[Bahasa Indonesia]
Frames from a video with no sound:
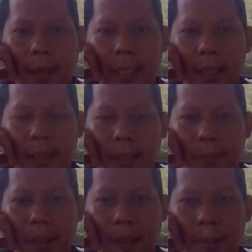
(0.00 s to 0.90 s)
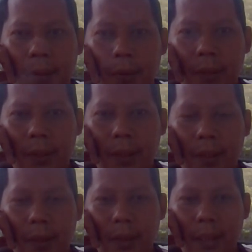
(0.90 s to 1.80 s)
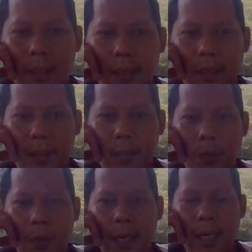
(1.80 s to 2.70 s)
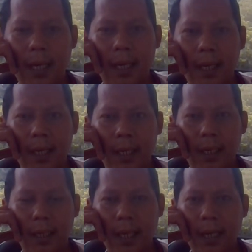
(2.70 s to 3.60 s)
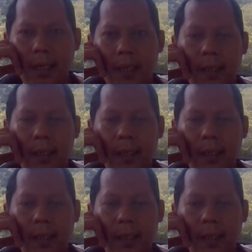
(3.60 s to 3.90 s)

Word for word: aja sahabat-sahabatku. Semoga yang